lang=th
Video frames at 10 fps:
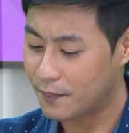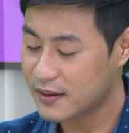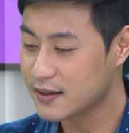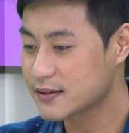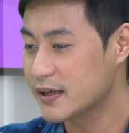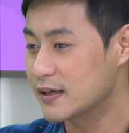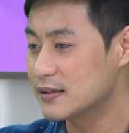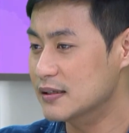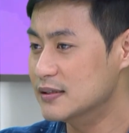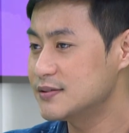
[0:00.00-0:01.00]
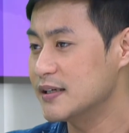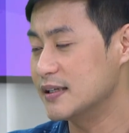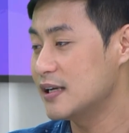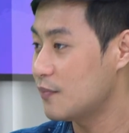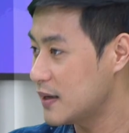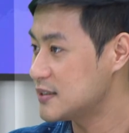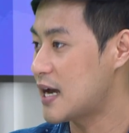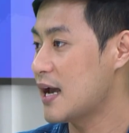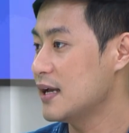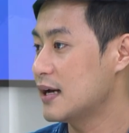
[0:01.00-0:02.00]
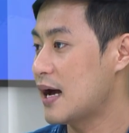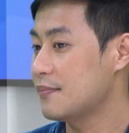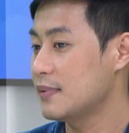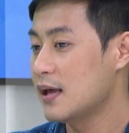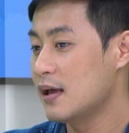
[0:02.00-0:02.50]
ดพลาสติกหรือสิ่งที่เราไม่ใช้นะครับ